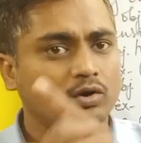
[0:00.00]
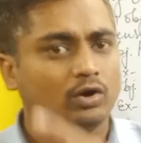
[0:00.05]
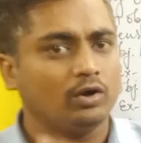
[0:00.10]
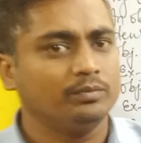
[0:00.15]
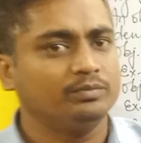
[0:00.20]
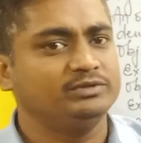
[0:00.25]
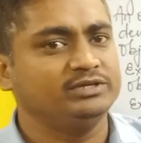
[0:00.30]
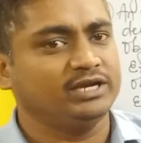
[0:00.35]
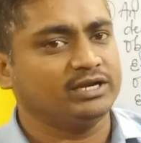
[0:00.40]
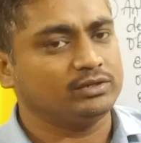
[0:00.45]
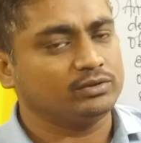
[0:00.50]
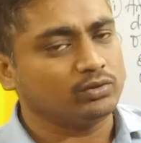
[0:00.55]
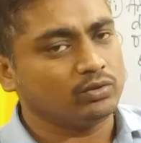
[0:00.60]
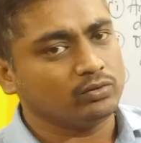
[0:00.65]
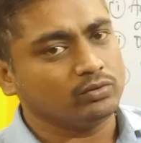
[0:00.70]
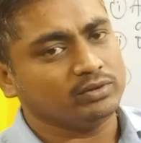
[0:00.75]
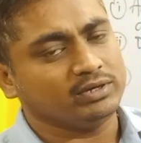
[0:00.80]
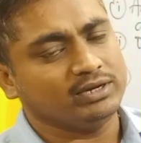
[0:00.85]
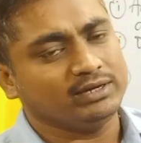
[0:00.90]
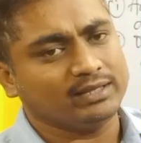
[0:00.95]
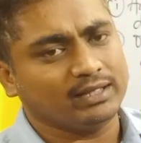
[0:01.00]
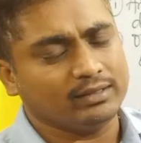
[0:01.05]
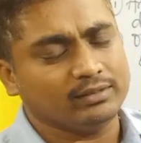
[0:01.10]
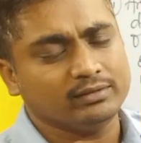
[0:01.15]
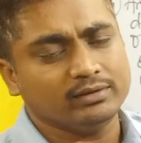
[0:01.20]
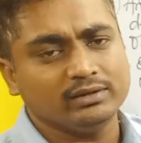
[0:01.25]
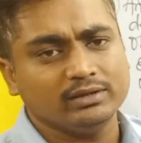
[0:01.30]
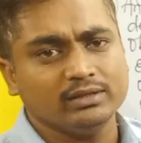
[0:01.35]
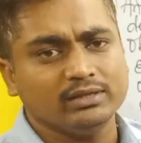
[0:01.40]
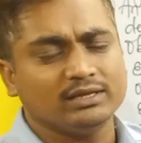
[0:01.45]
ऑब्जेक्ट दोनों की
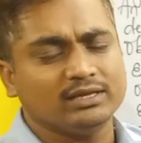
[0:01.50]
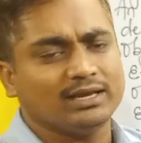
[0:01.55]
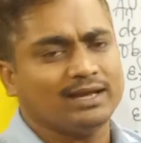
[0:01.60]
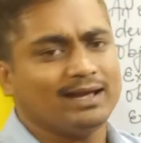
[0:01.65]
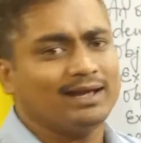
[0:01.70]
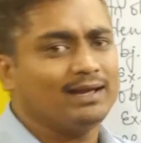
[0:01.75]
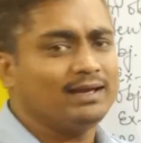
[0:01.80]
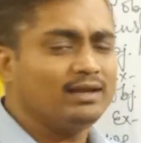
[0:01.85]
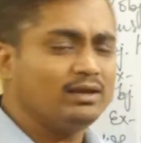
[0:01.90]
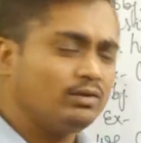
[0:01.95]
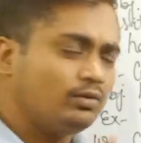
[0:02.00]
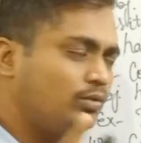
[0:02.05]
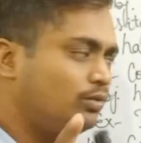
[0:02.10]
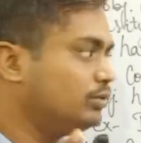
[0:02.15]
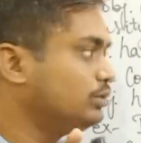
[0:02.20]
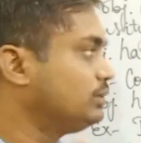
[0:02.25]
डेंसिटी क्या है